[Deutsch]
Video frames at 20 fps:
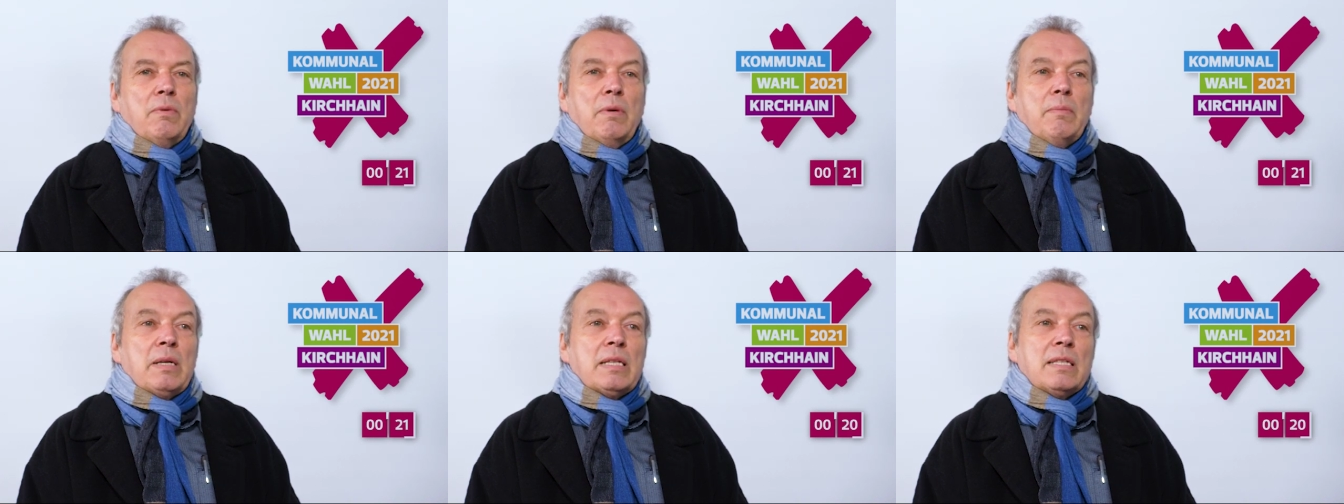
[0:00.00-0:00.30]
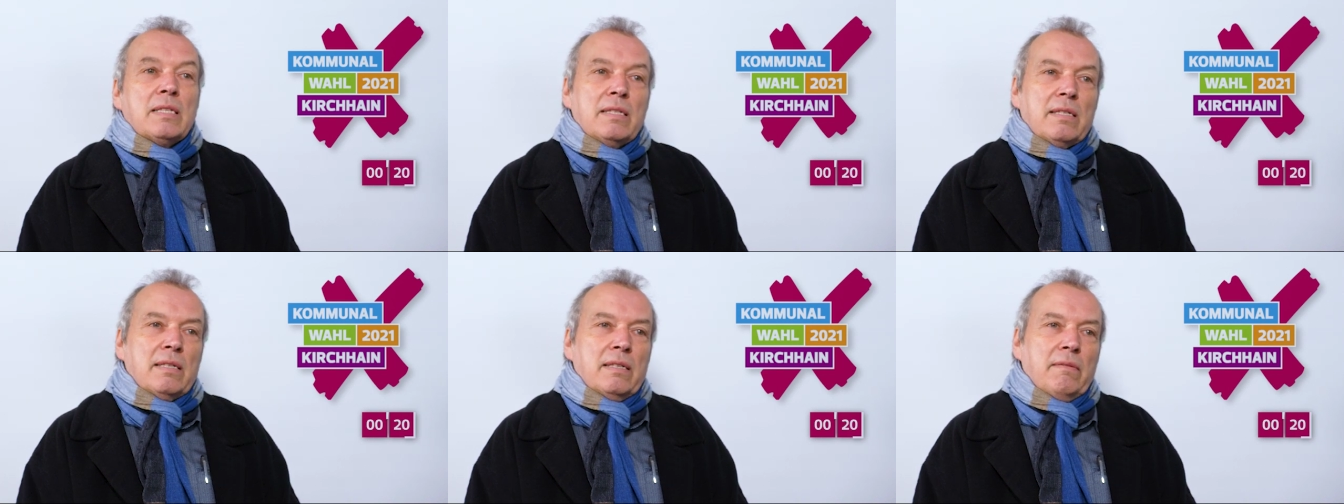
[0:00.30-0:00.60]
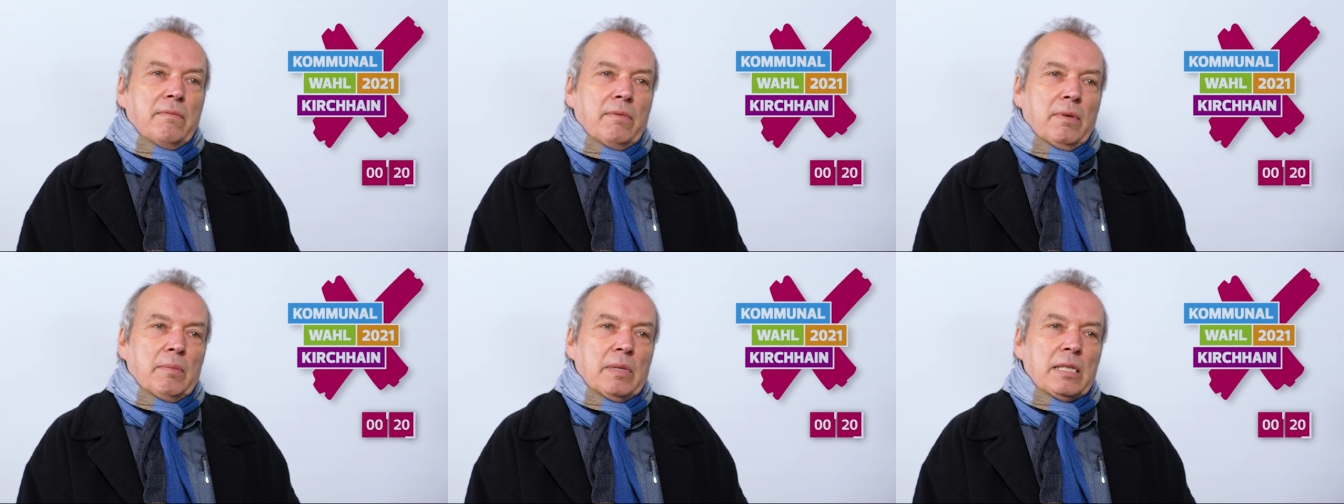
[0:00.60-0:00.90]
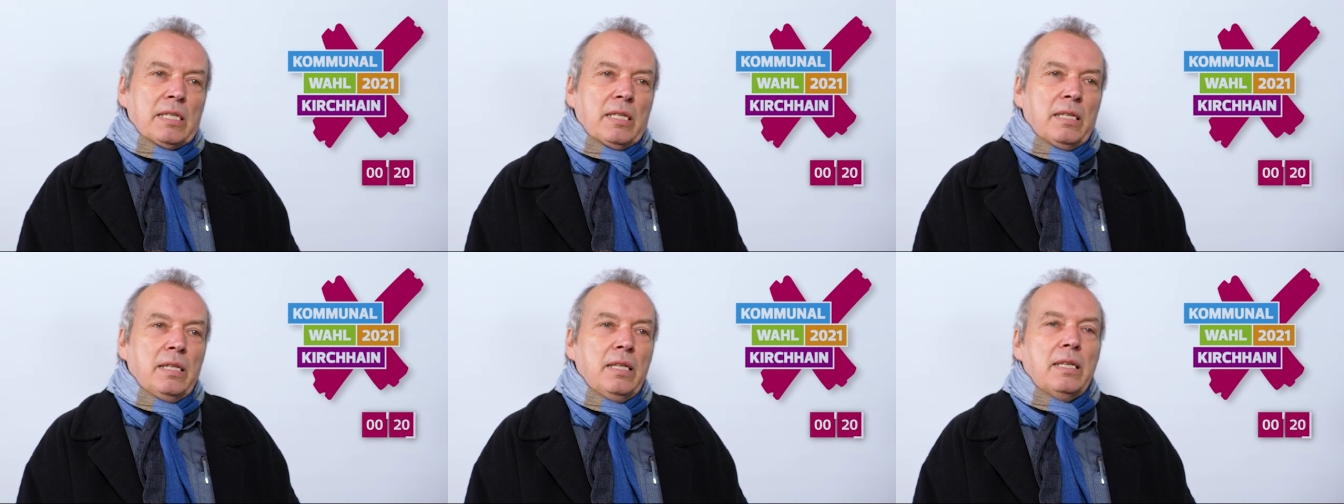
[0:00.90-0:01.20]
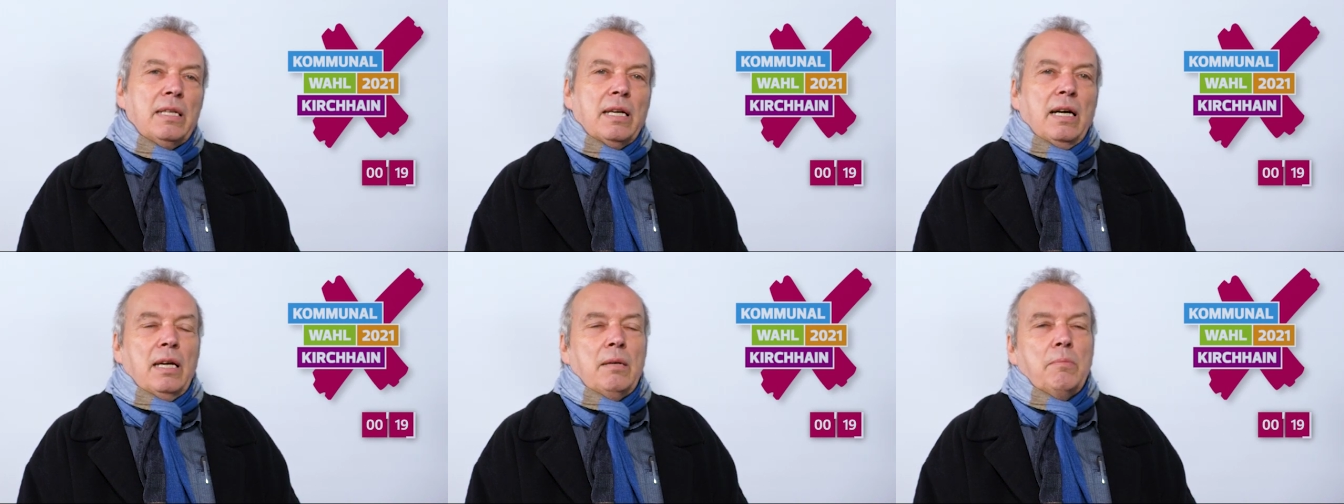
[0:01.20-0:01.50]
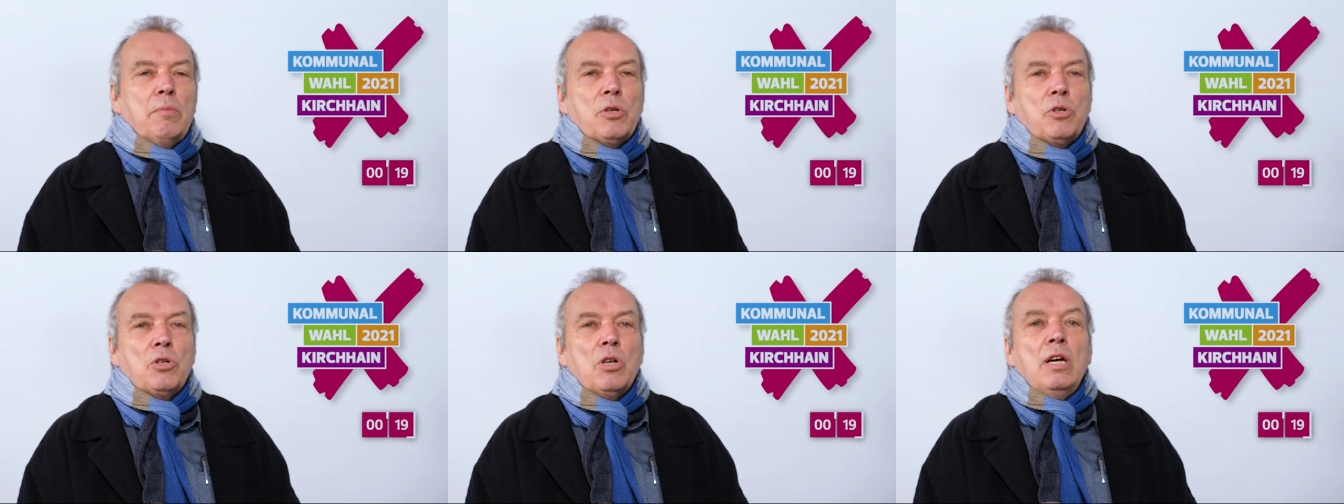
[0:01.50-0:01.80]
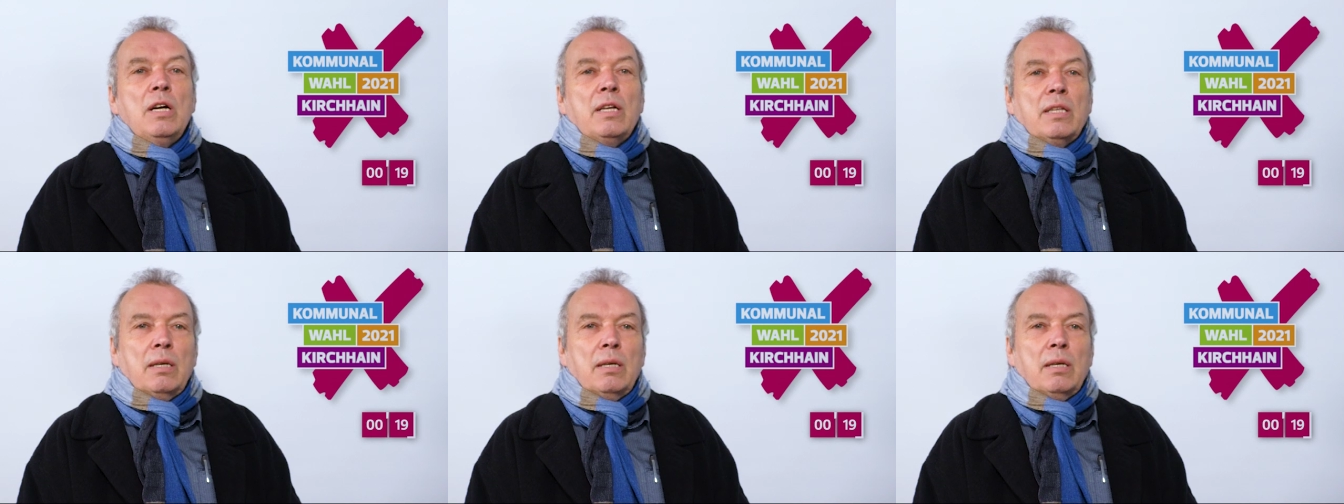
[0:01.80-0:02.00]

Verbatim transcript: Wenn, man's, wenn man sich nicht einmischt,